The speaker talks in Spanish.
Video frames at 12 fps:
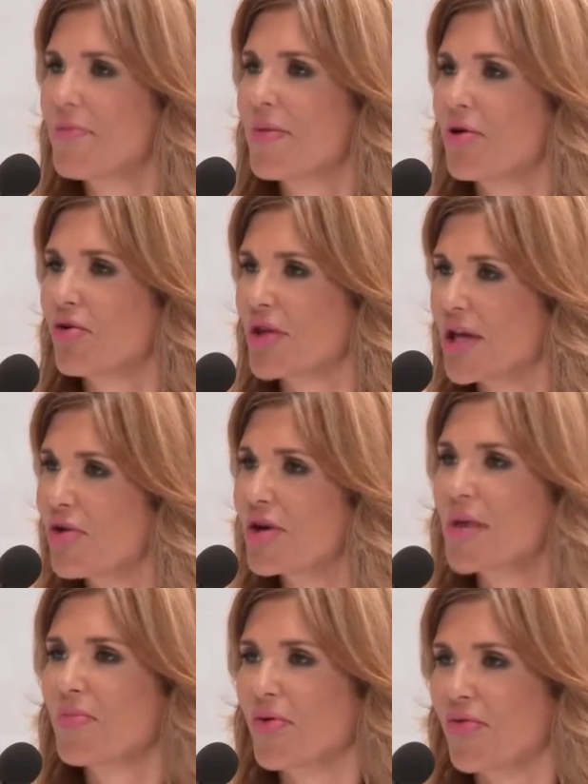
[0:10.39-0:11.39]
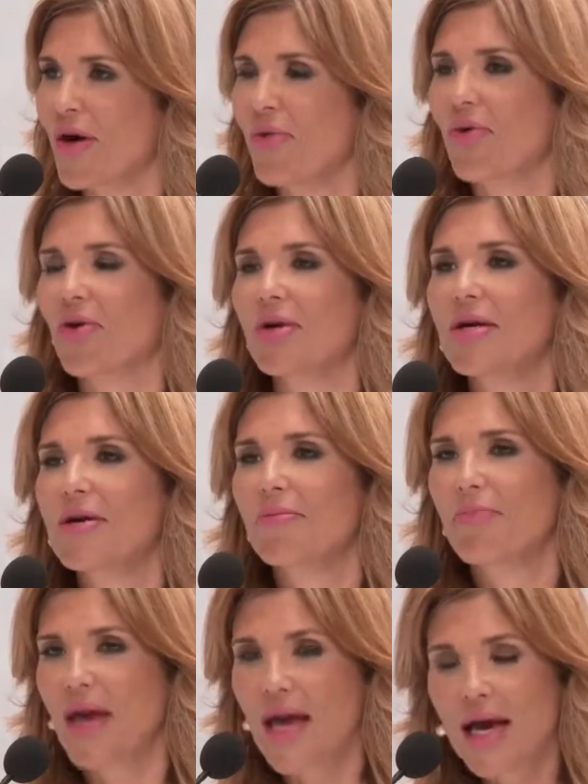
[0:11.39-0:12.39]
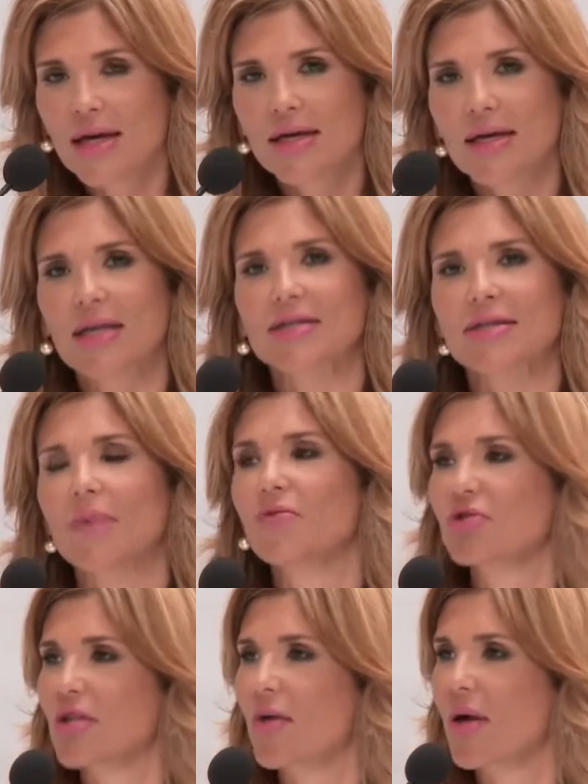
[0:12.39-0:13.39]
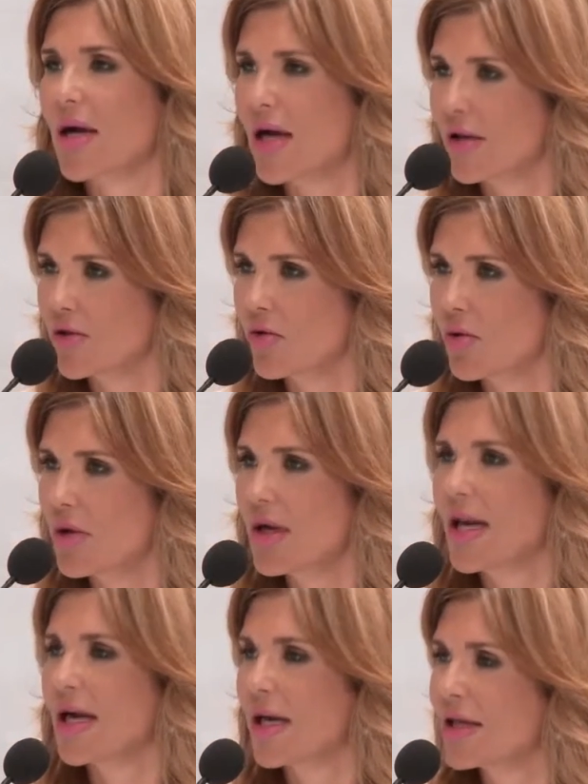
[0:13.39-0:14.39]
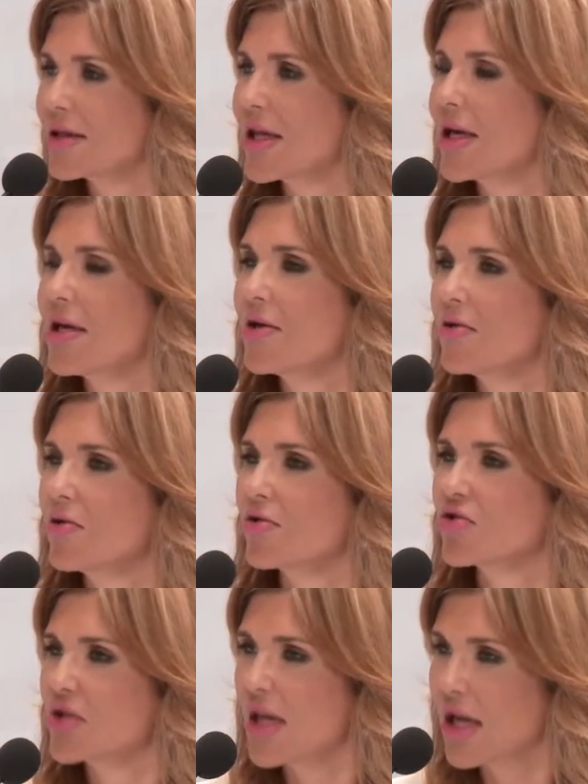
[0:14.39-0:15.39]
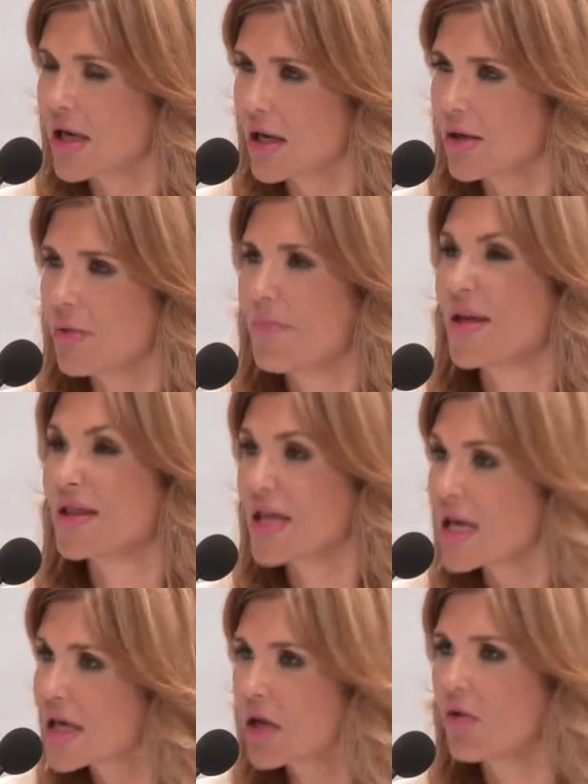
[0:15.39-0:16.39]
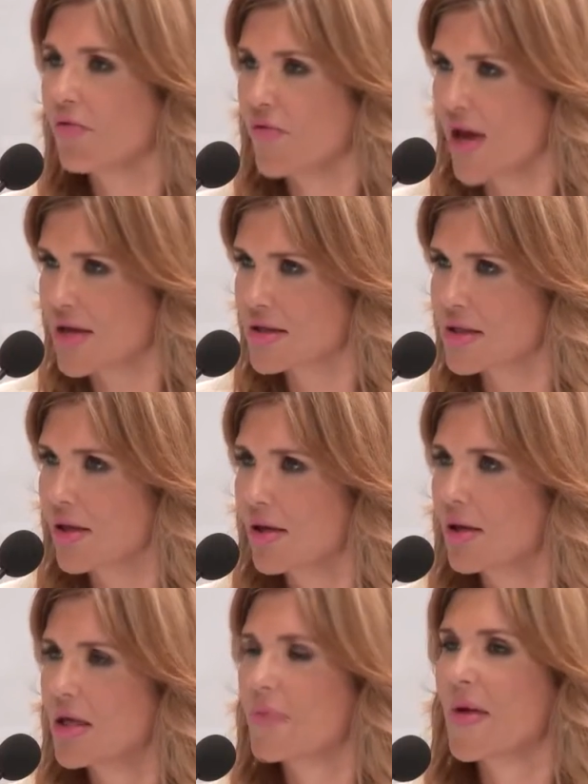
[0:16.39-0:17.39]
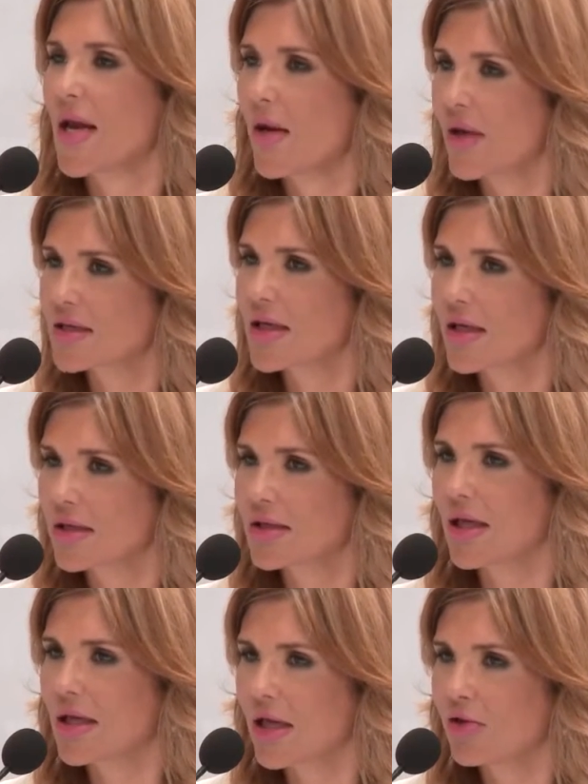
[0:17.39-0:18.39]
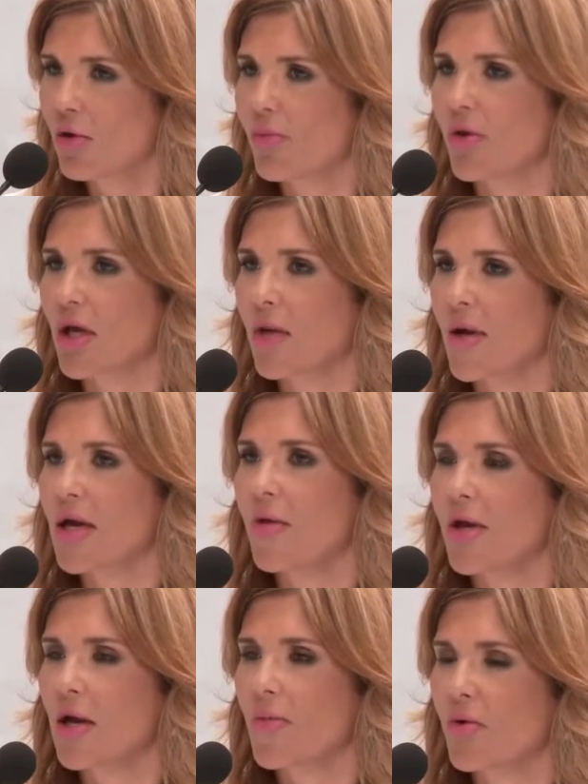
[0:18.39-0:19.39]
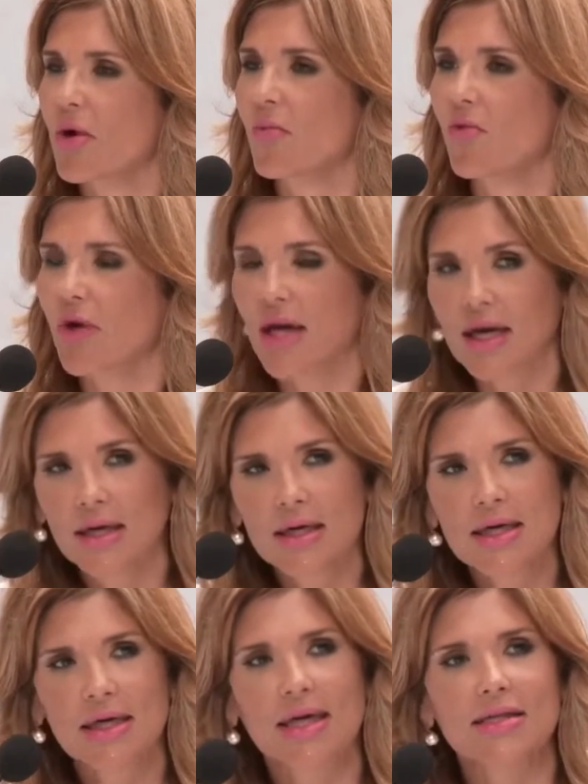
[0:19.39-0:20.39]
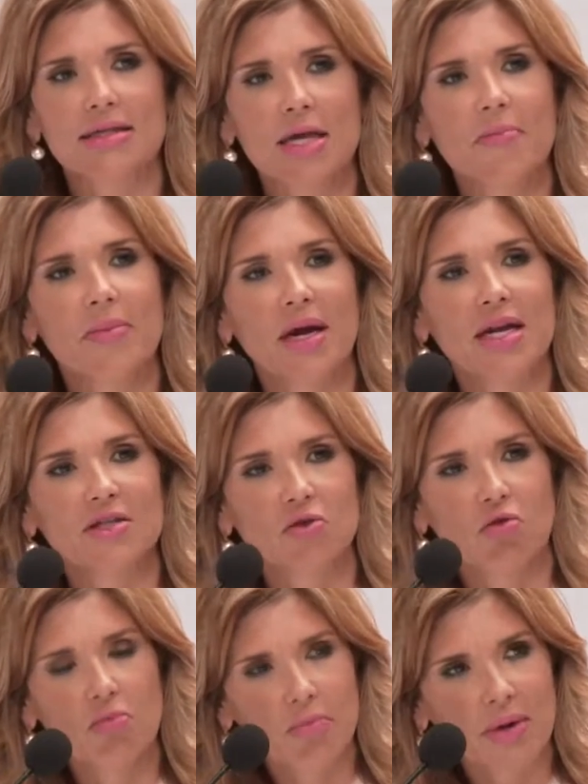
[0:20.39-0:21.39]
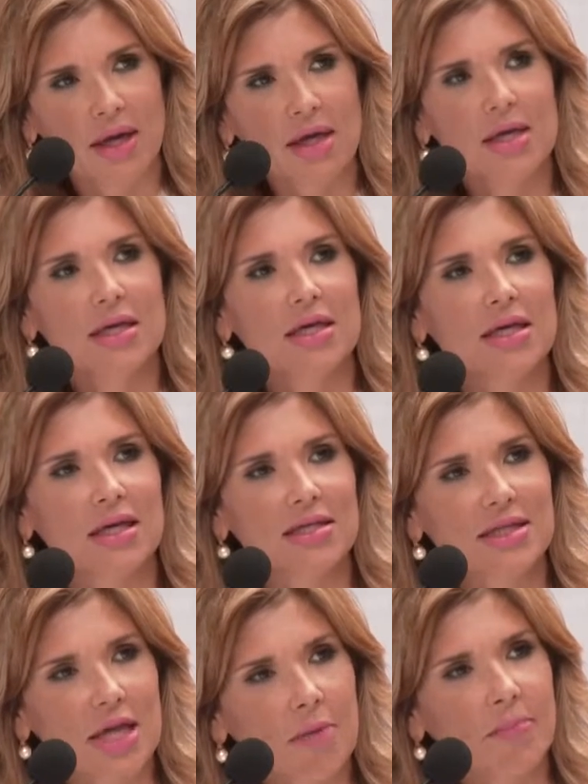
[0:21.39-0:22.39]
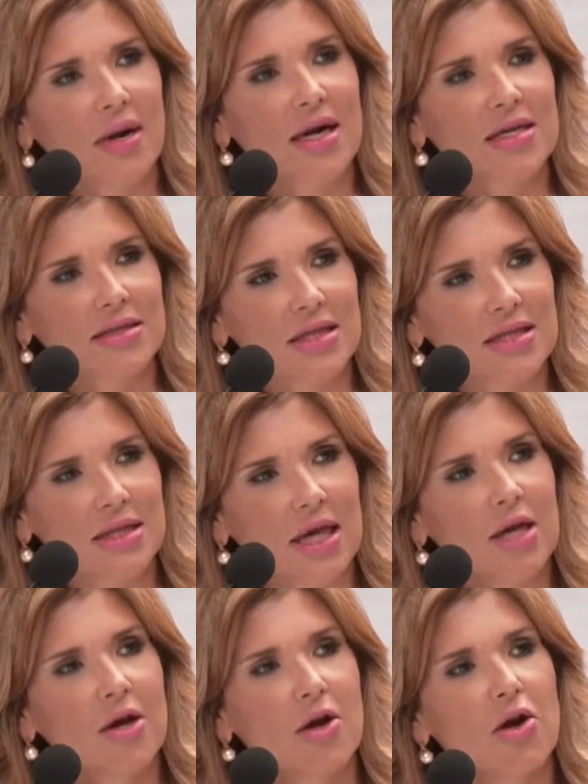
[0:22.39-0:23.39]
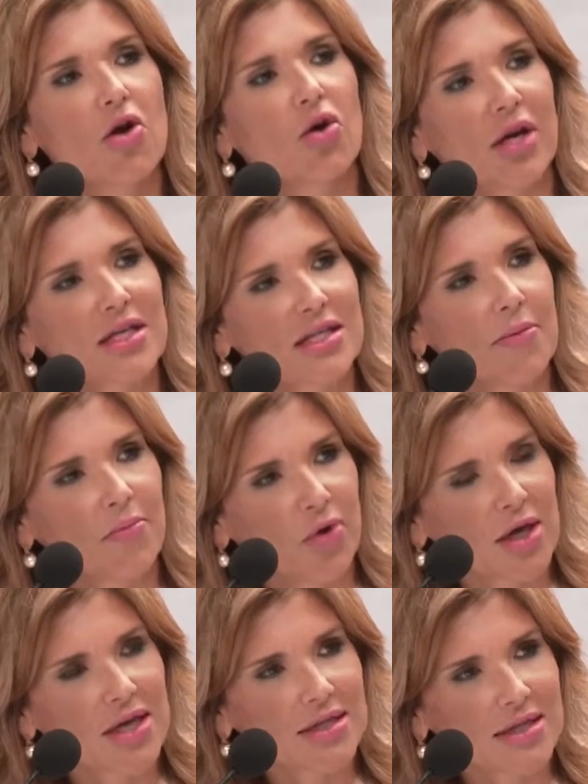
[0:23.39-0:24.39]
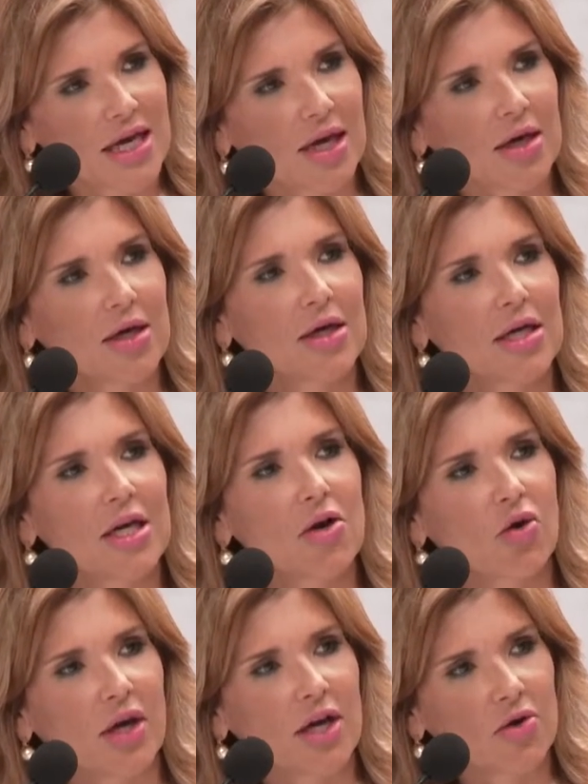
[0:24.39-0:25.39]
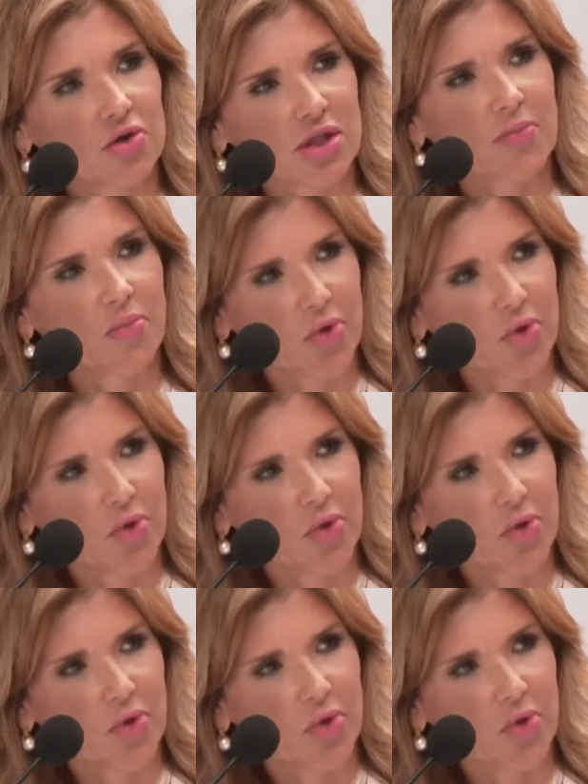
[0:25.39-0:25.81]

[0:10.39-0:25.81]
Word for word: Pero quiero que por favor vean que estamos trabajando. La gente nos tiene, me tiene confianza y me la va a seguir teniendo porque van a ver en mí una mujer que siempre les cumple y que siempre les dice lo que se puede hacer y lo que no se